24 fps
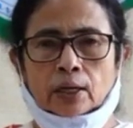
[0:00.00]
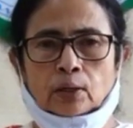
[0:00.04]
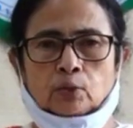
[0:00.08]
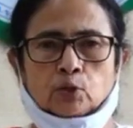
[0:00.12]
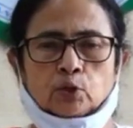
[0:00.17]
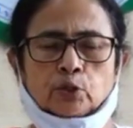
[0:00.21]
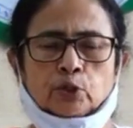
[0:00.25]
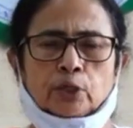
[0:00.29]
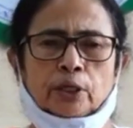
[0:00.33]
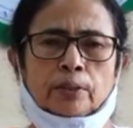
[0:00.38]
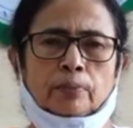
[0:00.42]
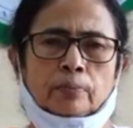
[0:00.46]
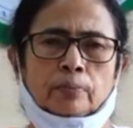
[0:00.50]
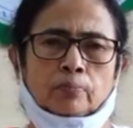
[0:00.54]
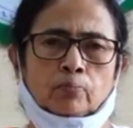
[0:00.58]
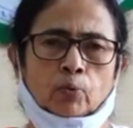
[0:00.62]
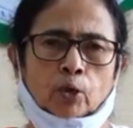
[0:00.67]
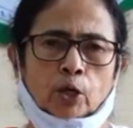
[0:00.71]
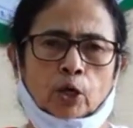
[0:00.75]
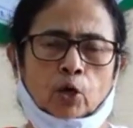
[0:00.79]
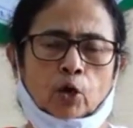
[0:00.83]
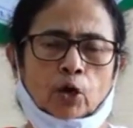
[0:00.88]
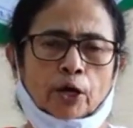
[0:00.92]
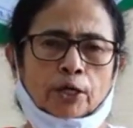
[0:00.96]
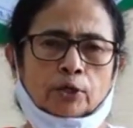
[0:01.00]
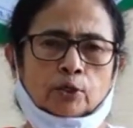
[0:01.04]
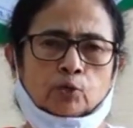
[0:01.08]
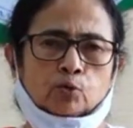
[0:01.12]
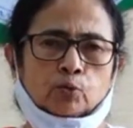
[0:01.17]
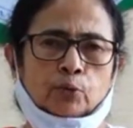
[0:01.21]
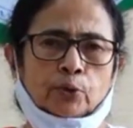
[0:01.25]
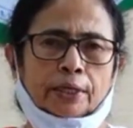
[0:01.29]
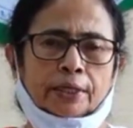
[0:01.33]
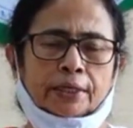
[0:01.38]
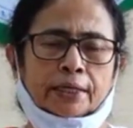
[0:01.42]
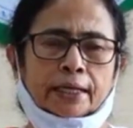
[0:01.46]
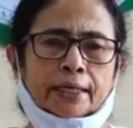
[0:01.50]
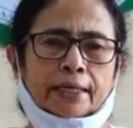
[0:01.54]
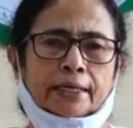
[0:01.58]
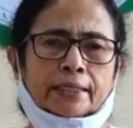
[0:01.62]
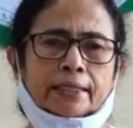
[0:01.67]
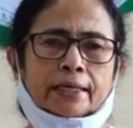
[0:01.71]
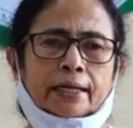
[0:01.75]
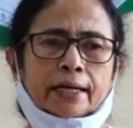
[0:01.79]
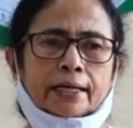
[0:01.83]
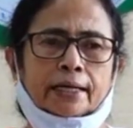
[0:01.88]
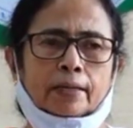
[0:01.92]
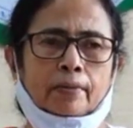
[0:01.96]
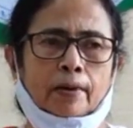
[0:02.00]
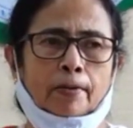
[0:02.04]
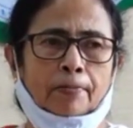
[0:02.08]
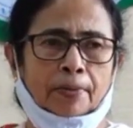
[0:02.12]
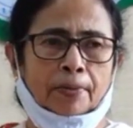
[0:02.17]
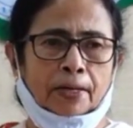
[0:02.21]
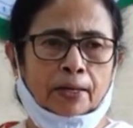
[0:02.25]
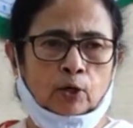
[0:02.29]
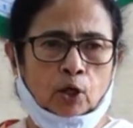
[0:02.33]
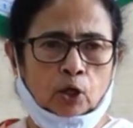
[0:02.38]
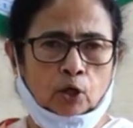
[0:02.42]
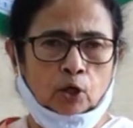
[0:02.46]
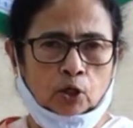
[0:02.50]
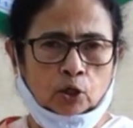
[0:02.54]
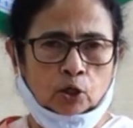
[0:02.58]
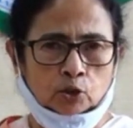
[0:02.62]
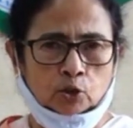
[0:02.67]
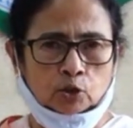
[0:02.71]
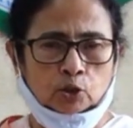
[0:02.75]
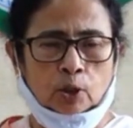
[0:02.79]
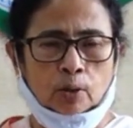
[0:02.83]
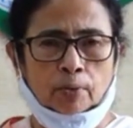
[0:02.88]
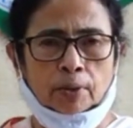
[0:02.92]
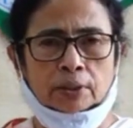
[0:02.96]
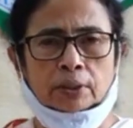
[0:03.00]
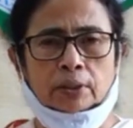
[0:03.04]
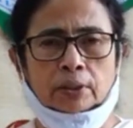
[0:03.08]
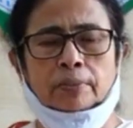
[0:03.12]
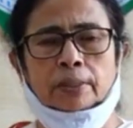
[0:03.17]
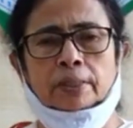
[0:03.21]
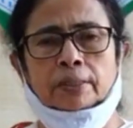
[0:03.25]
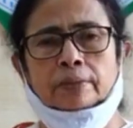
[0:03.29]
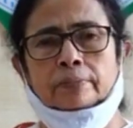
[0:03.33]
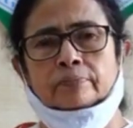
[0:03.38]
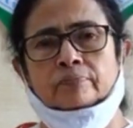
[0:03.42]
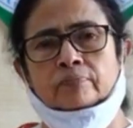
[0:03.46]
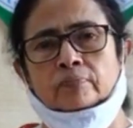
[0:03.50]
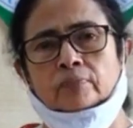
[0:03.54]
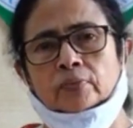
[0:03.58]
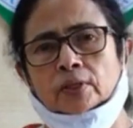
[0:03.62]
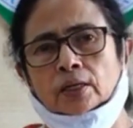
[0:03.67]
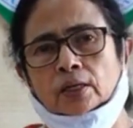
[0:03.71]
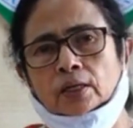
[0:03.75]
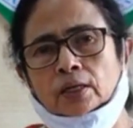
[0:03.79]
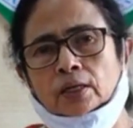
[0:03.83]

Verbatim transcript: কেউ যদি মনে করে স্টুডেন্ট ক্রেডিট কার্ডের ব্যাপারে দরখাস্ত জমা দেবে